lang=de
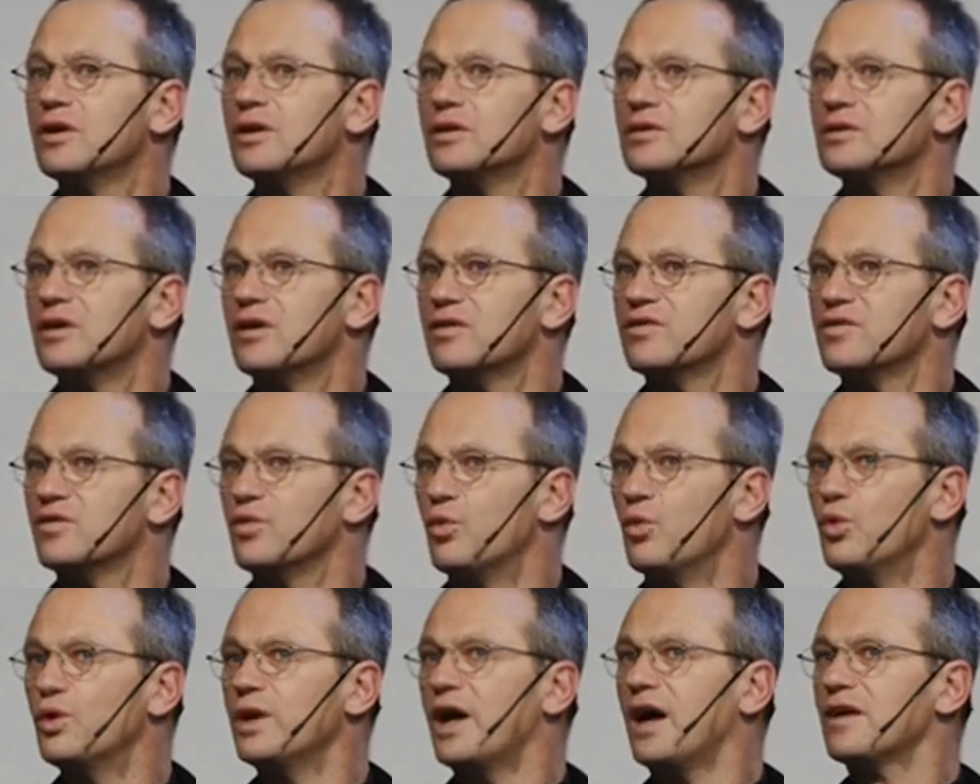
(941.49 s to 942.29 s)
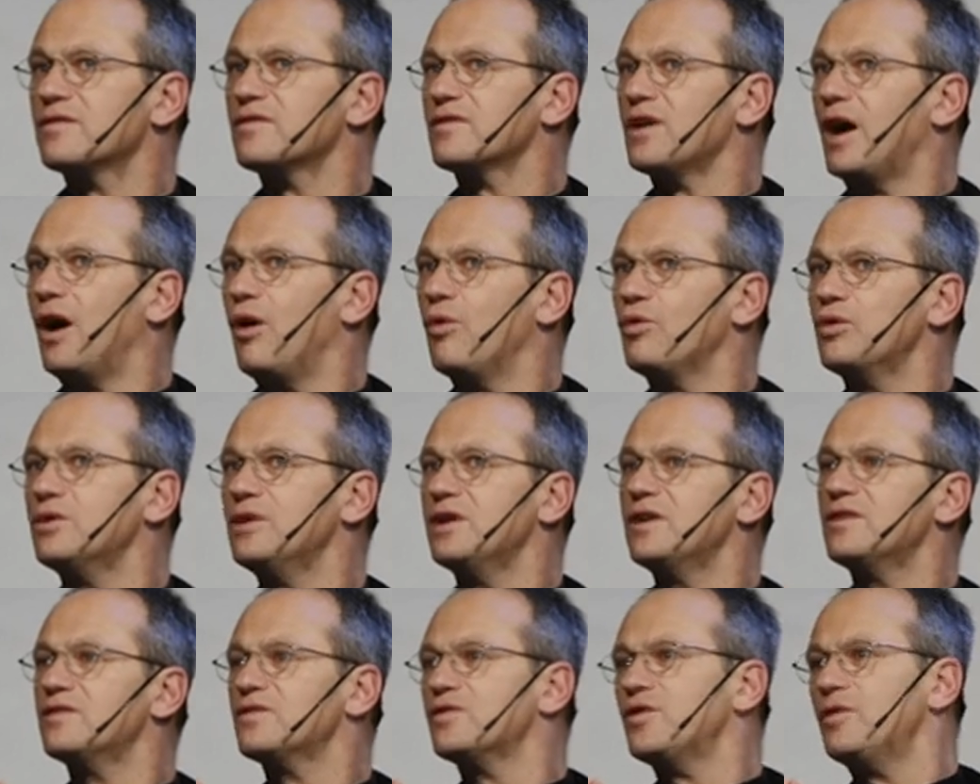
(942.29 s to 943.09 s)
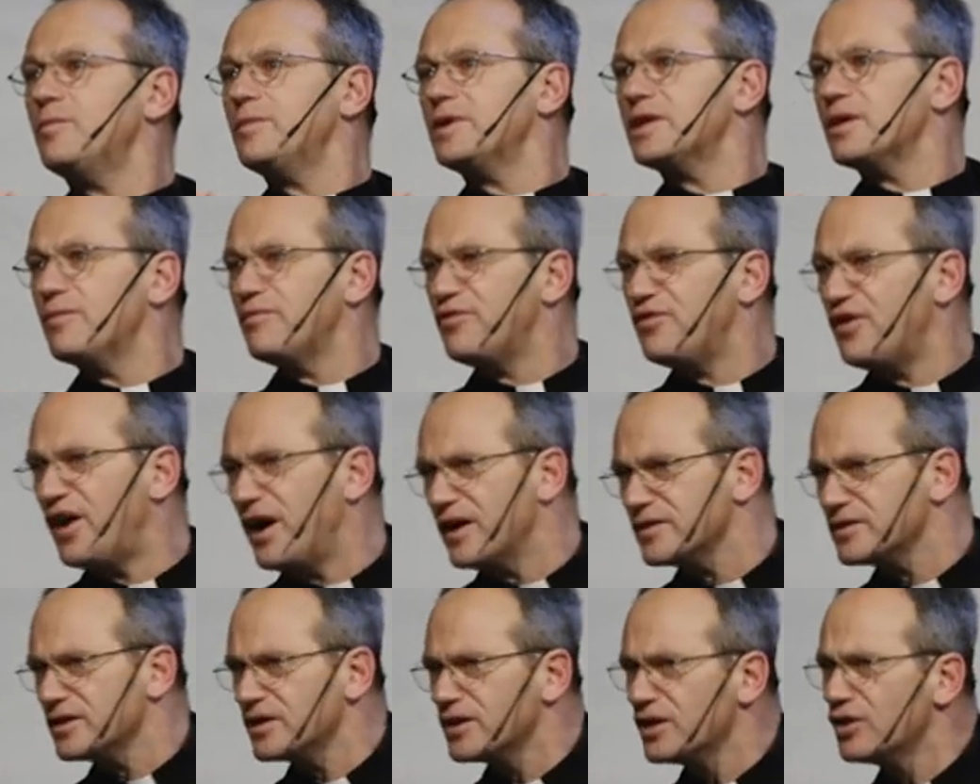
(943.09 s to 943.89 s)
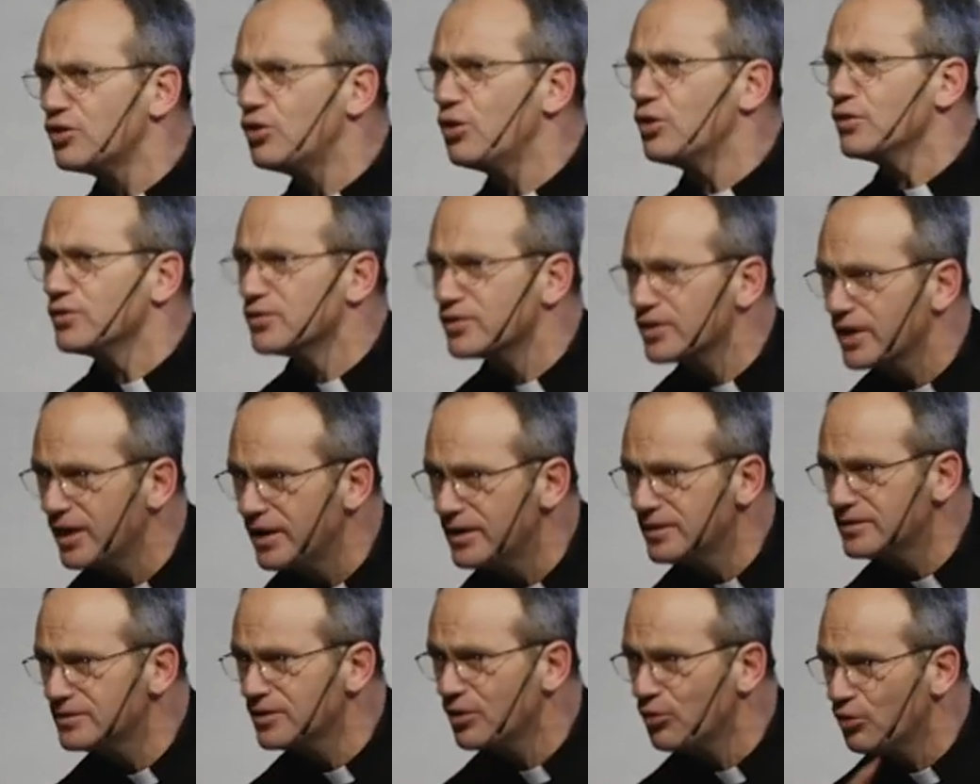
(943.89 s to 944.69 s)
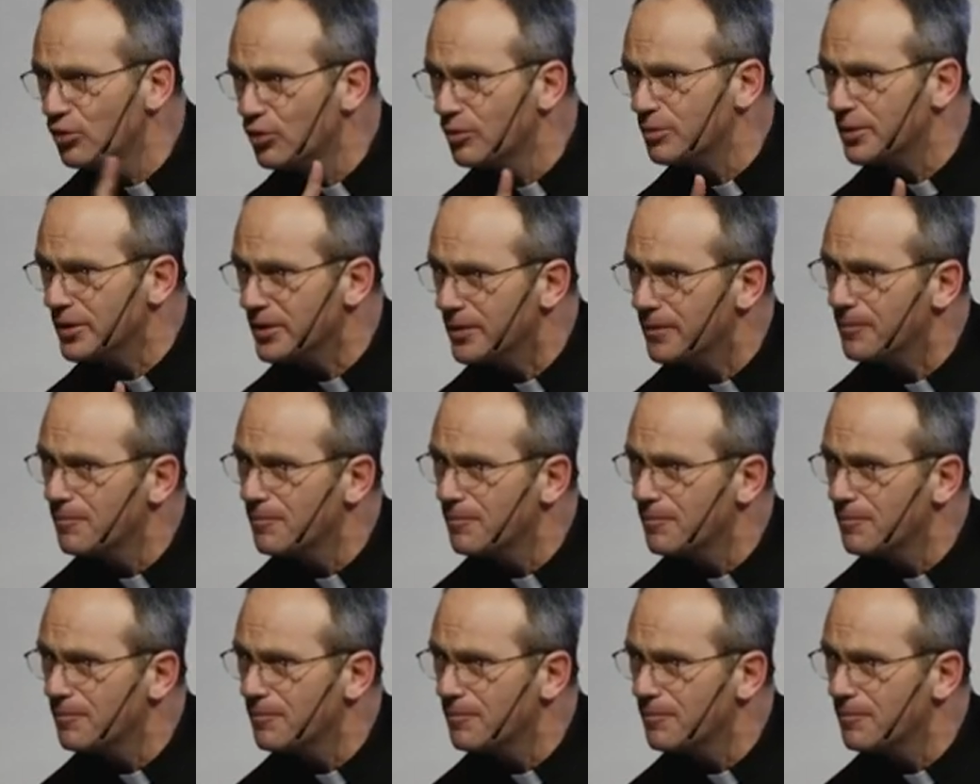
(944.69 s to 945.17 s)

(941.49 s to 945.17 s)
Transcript: der Sohn hat es auch nicht so mit dem Vater gekonnt, gell, da oben.